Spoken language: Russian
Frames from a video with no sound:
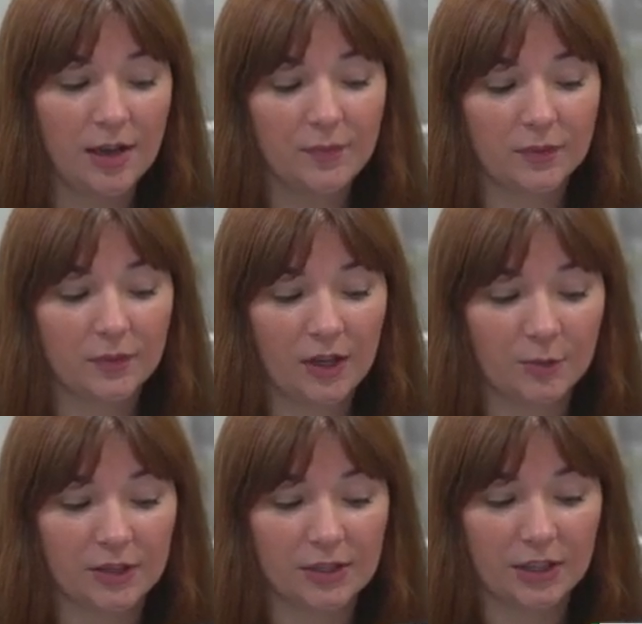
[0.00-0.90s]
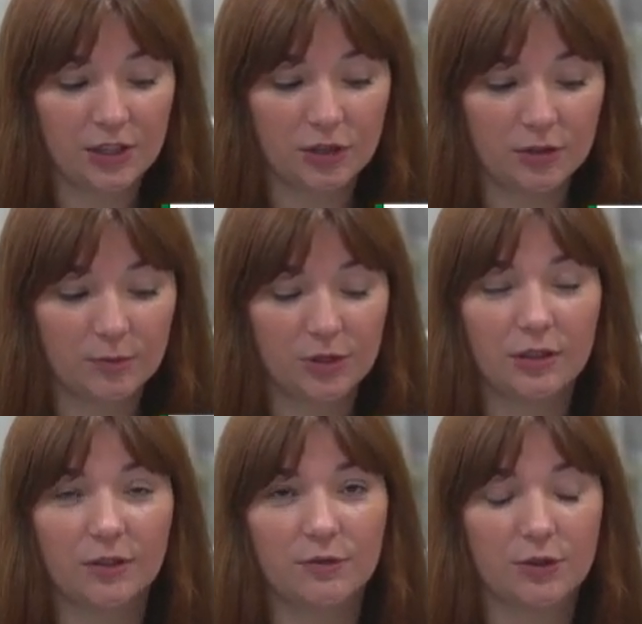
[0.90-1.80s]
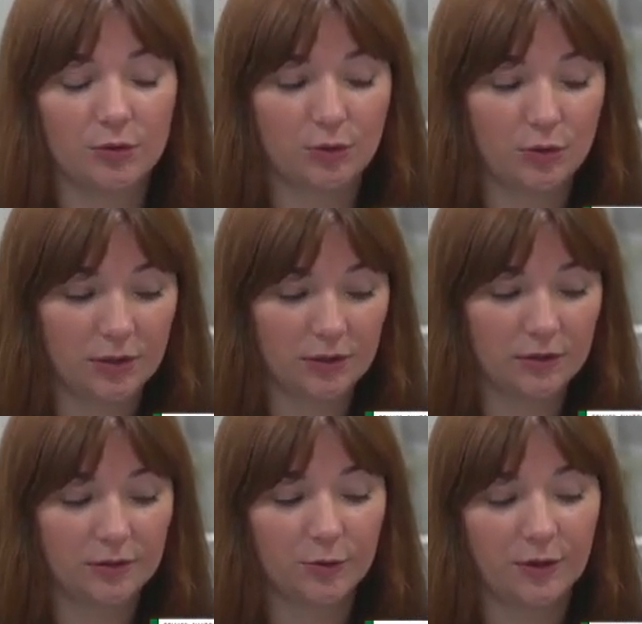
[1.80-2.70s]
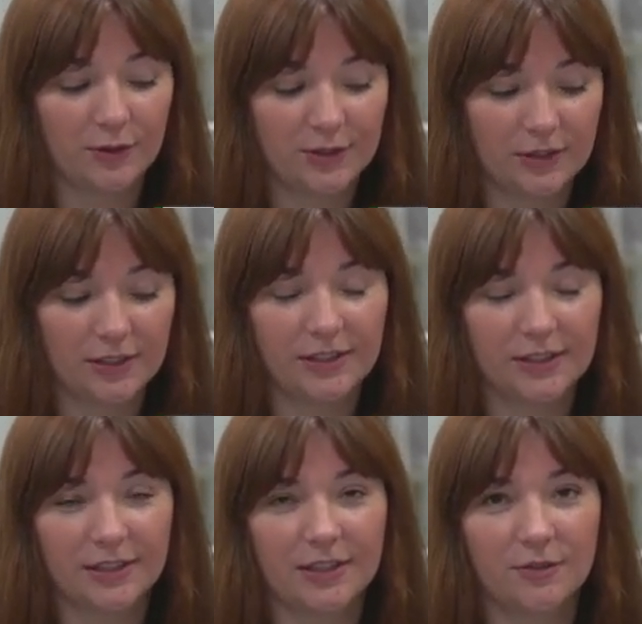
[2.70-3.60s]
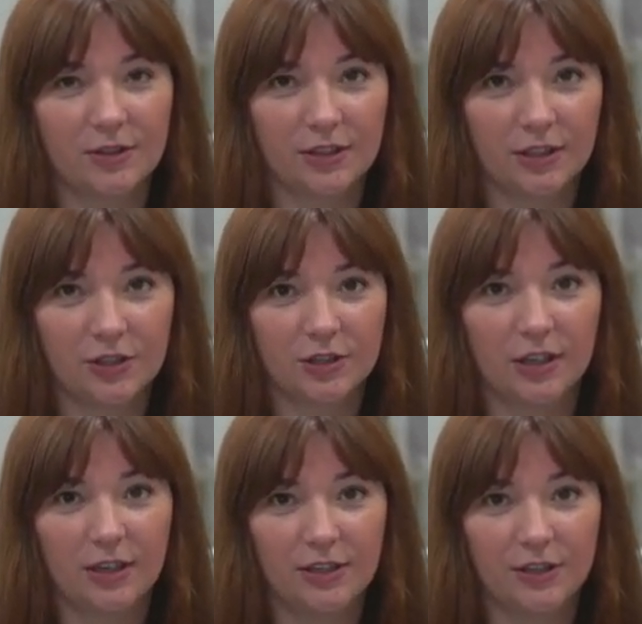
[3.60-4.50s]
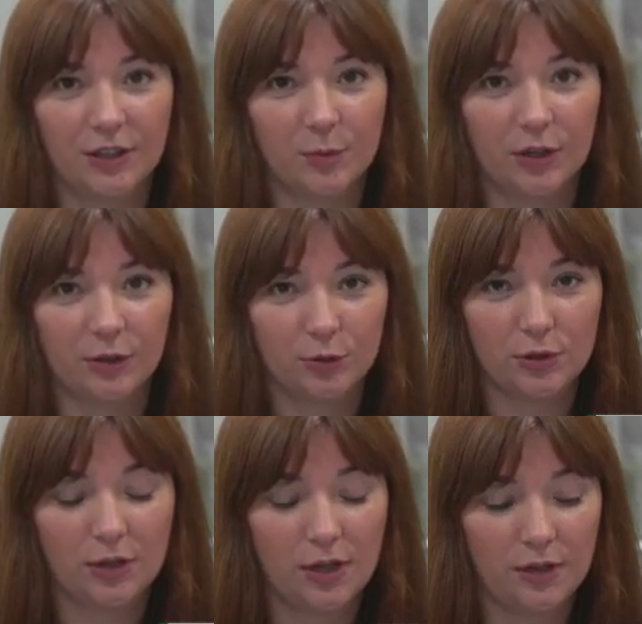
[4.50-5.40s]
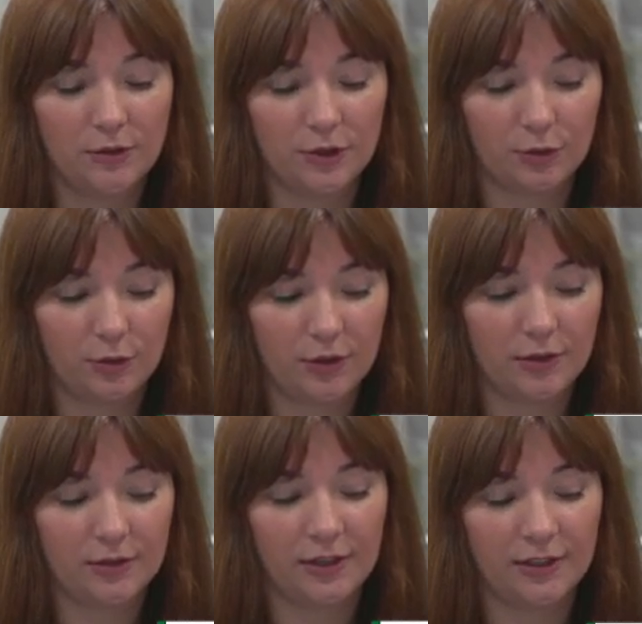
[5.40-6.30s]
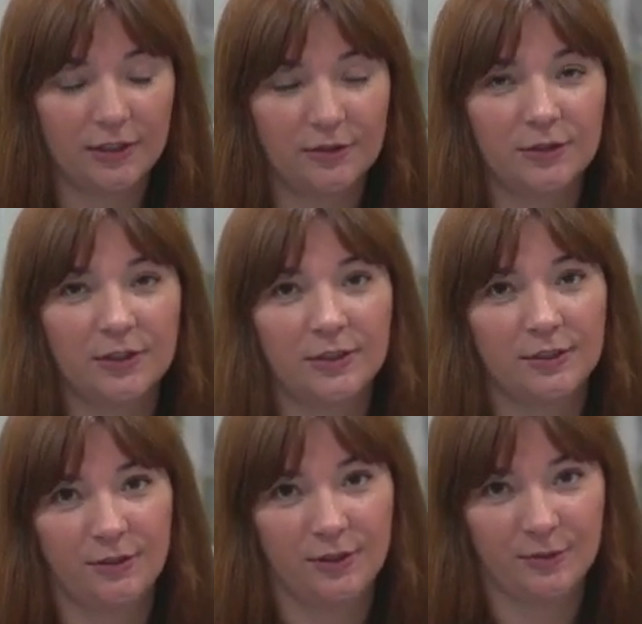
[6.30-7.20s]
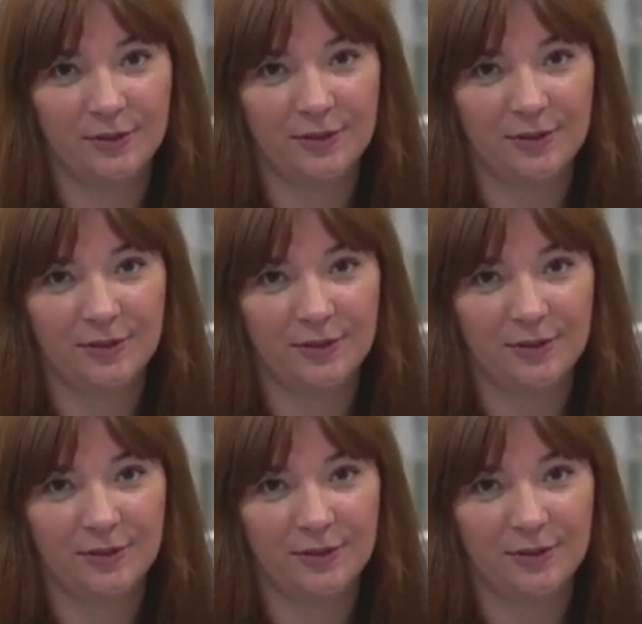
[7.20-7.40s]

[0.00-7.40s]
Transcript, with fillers: нам расскажет психофизиолог, руководитель детской неврологической клиники «Прогноз» Виктория Леонидовна Ефимова.